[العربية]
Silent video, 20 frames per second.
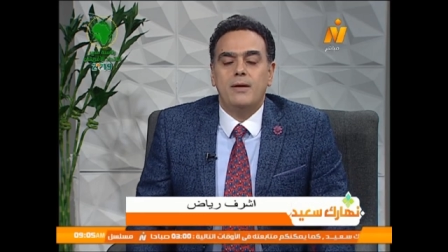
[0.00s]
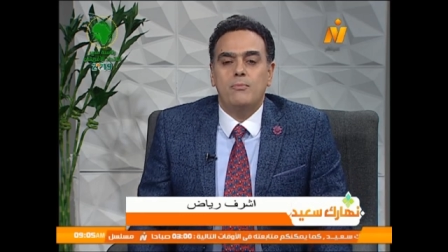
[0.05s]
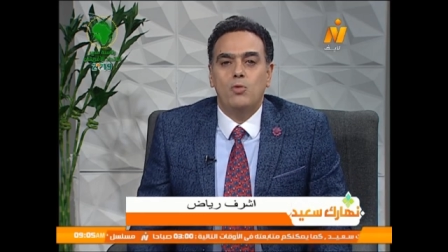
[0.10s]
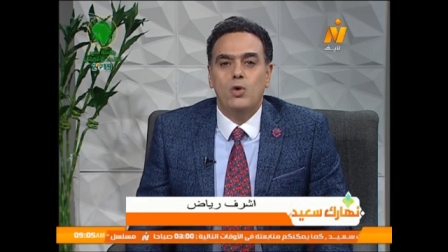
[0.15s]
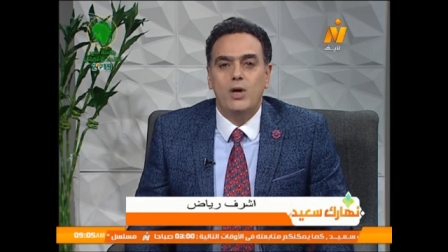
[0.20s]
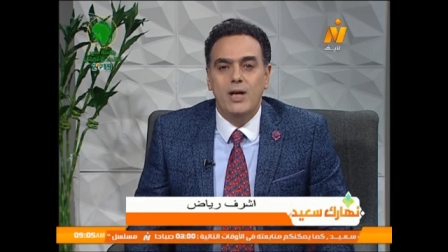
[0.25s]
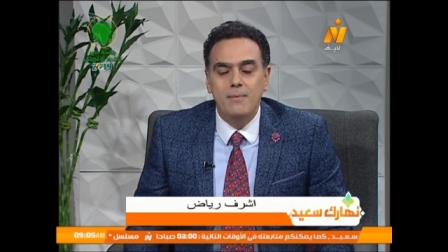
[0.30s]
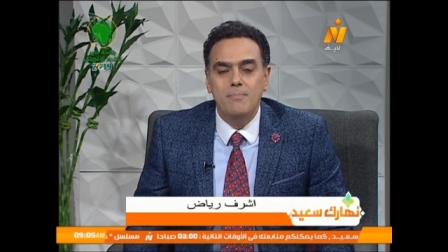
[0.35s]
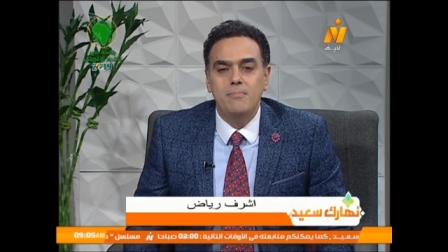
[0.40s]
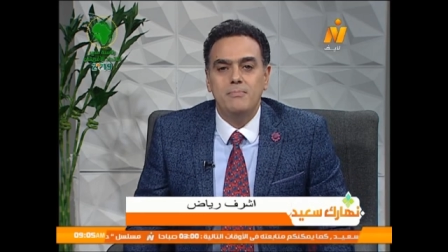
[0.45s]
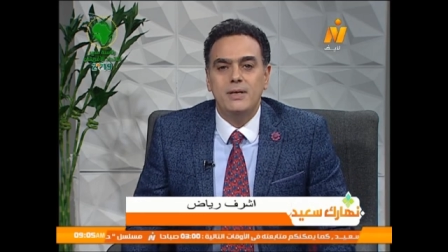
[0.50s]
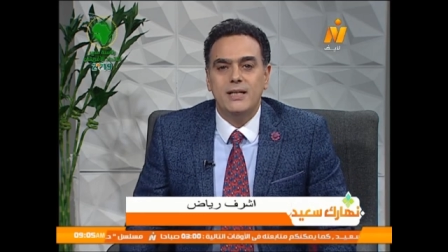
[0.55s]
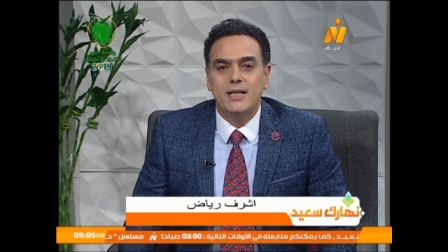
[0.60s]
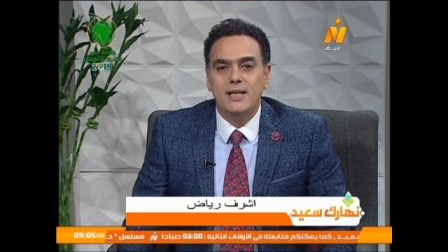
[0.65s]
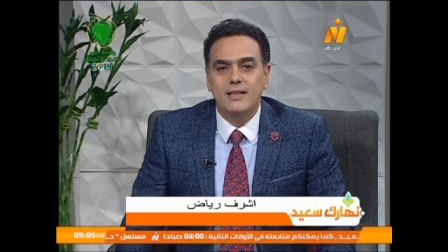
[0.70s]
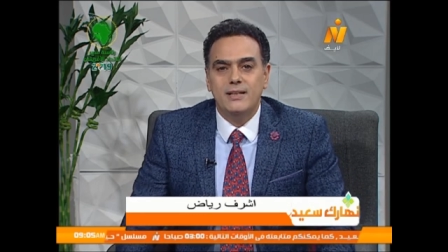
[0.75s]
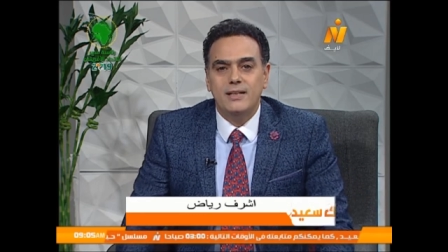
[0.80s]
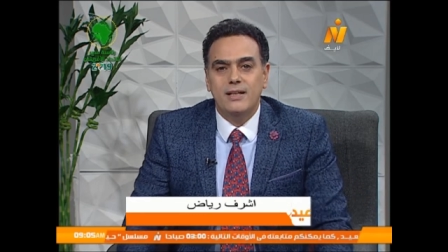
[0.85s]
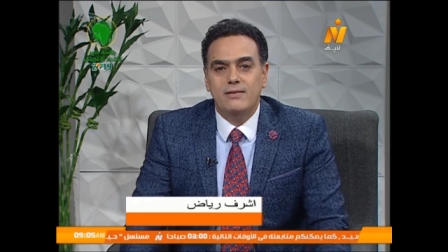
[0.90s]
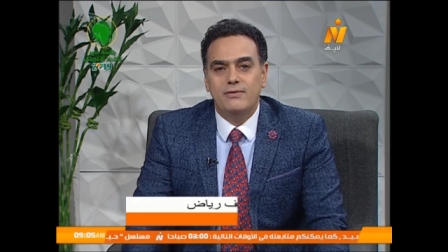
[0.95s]
مهم
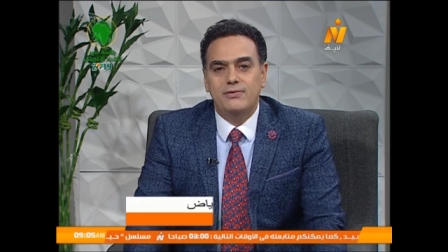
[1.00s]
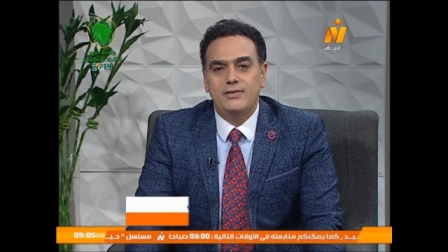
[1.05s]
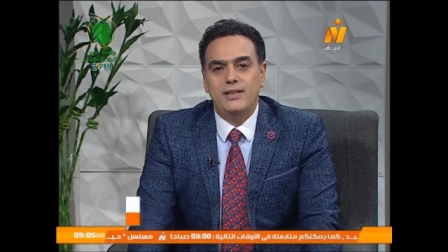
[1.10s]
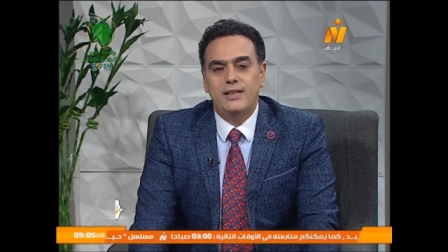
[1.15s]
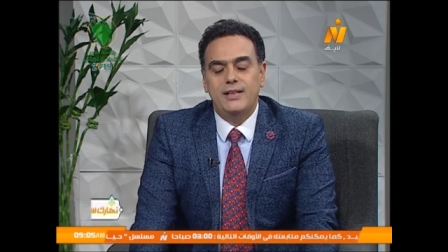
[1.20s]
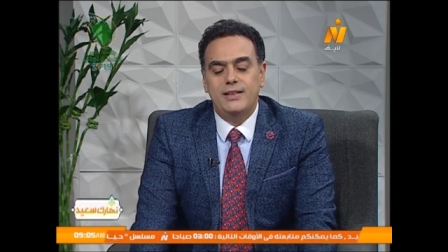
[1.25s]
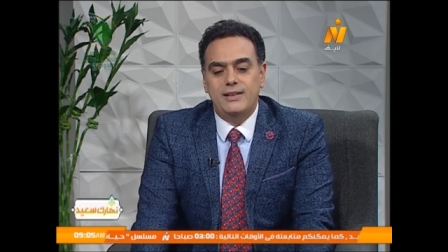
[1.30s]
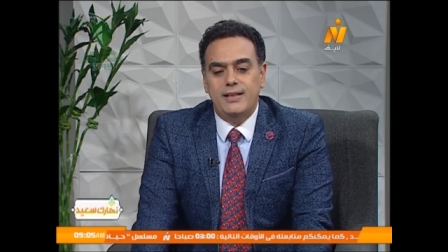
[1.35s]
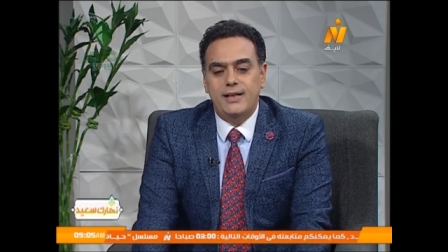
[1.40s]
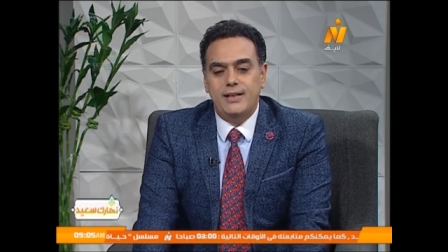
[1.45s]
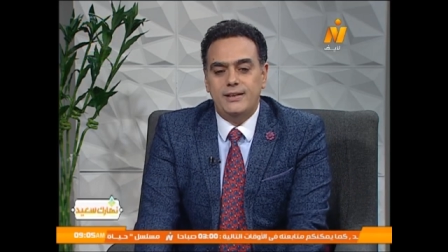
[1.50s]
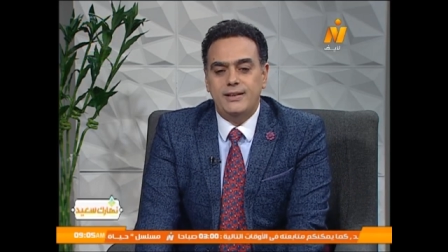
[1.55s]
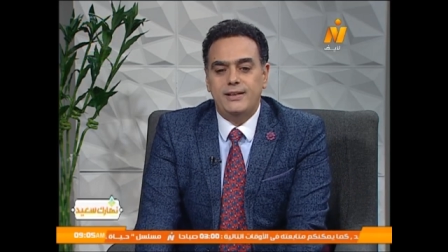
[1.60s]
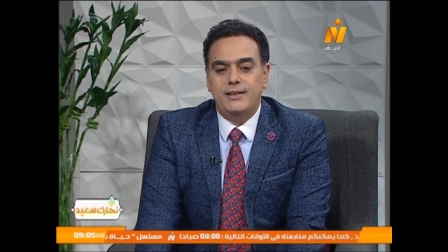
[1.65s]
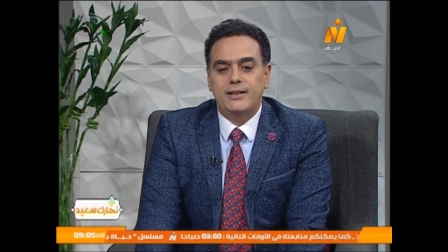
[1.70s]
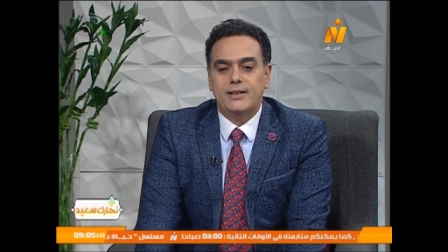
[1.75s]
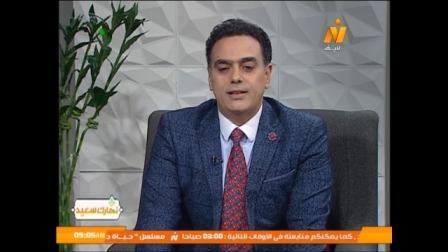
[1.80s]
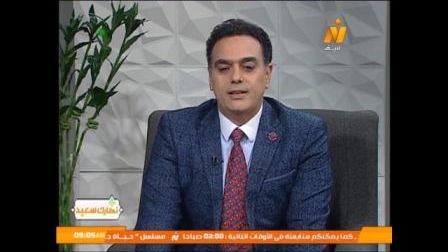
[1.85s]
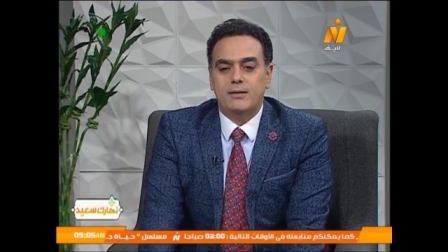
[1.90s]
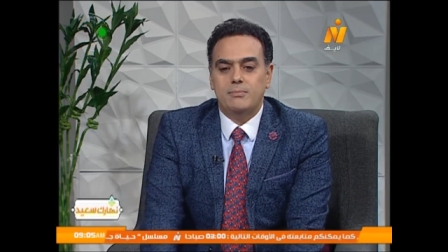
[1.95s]
جدا في
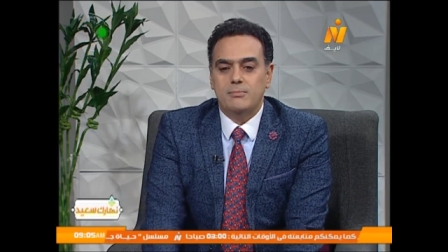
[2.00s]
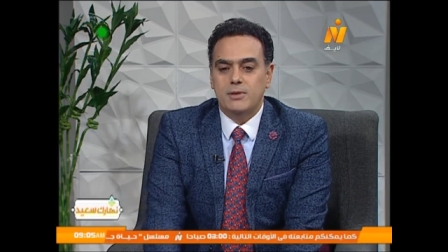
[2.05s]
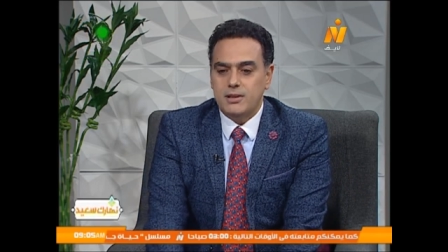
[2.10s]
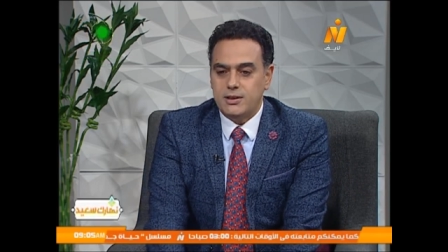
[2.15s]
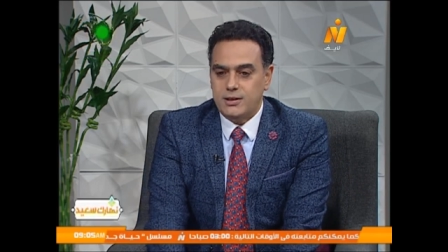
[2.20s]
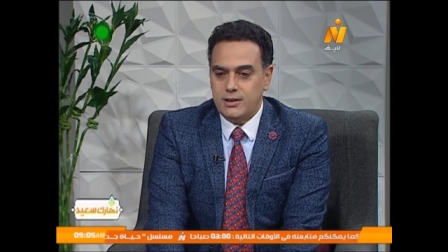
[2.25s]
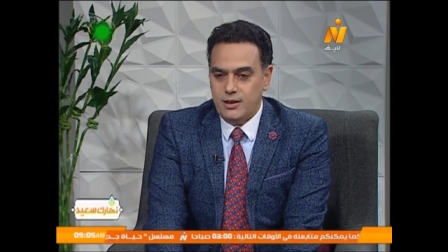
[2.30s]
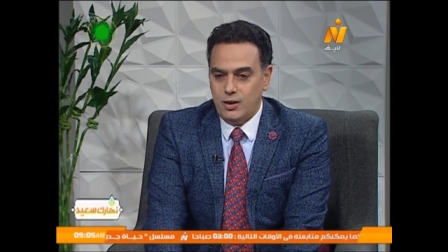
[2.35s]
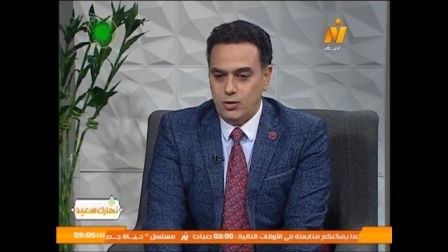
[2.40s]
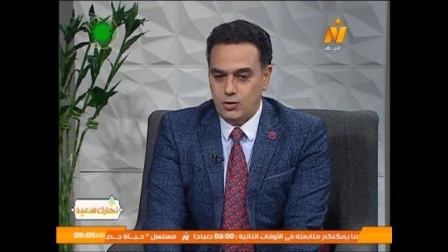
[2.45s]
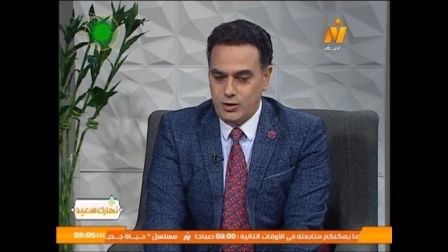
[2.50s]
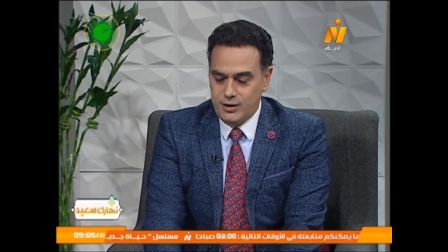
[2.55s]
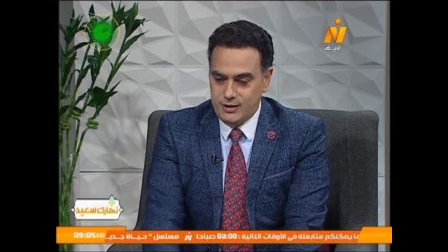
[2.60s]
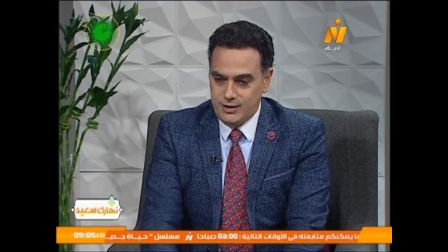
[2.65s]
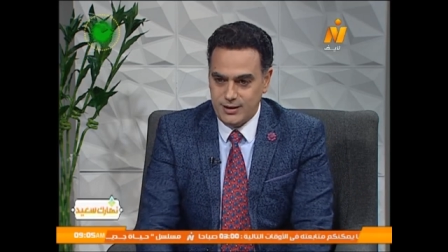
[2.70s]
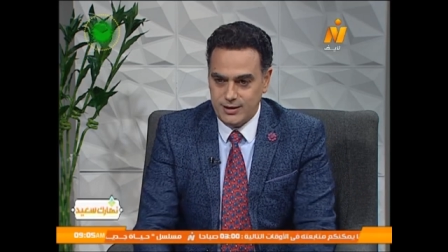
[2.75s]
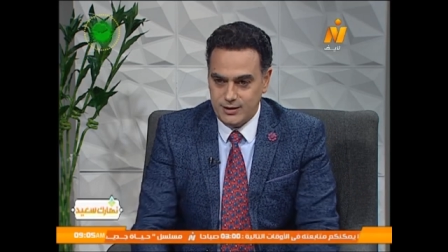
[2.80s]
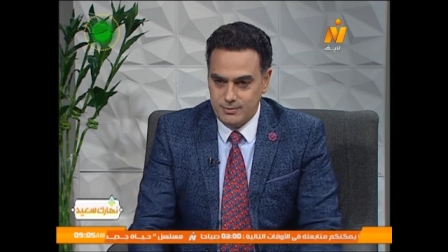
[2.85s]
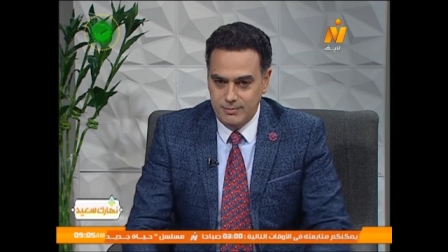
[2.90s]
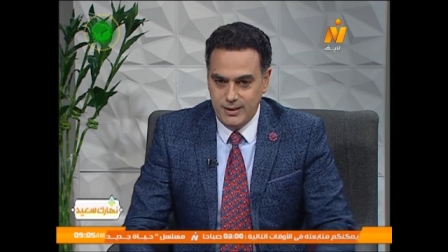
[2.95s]
تاريخ مصر يا
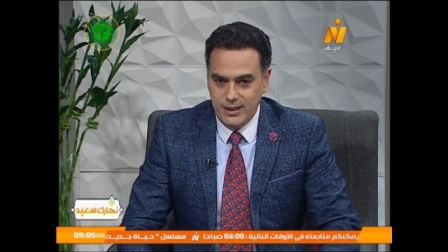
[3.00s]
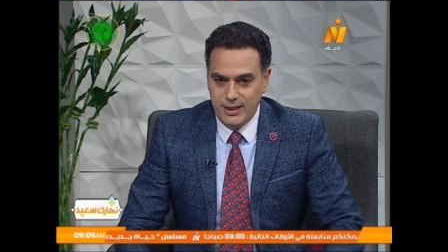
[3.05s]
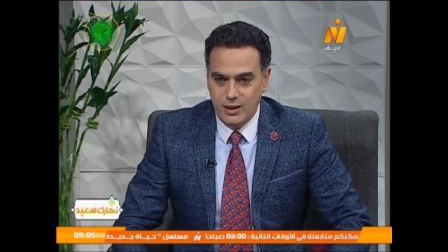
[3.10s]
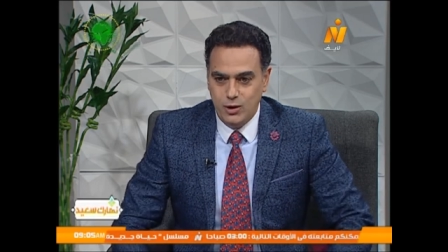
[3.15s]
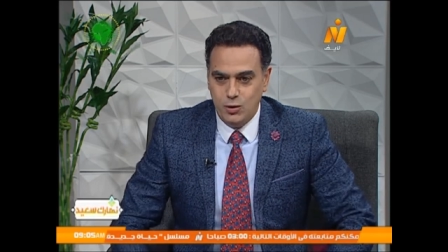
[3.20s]
أستاذة أسماء